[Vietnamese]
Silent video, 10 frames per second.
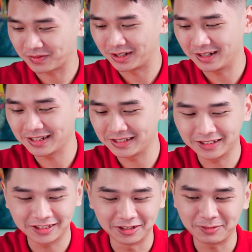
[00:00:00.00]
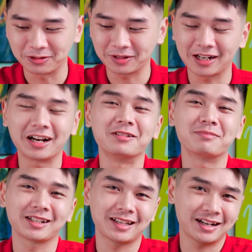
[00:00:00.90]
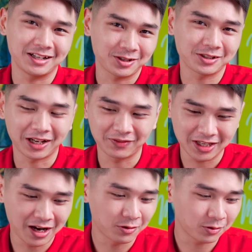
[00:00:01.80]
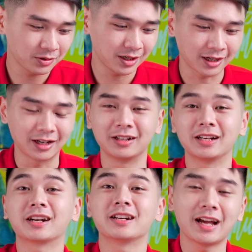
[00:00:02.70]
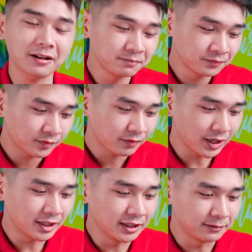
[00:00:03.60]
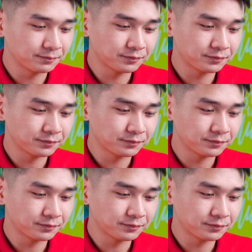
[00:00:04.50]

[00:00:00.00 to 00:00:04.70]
đó là những cái thứ mà chúng ta cần mang ra để so sánh với nhau cũng như là cần để cân nhắc vậy thì